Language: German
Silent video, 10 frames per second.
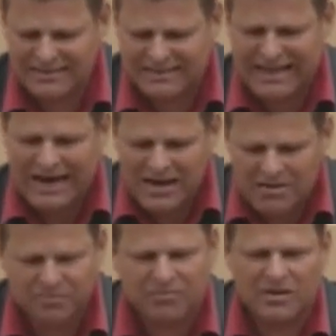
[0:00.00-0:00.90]

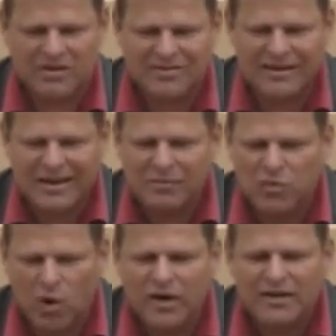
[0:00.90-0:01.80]
da sieht eben
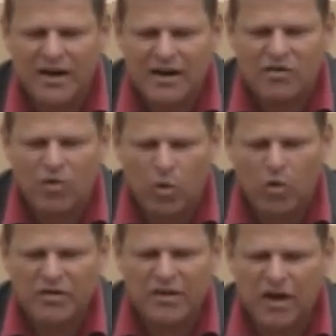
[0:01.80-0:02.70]
doch nicht alles so
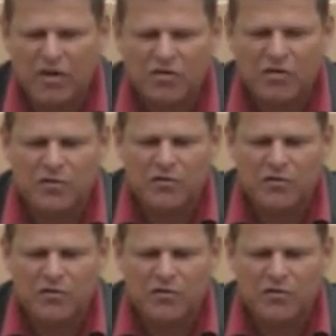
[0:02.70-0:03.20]
rosig aus,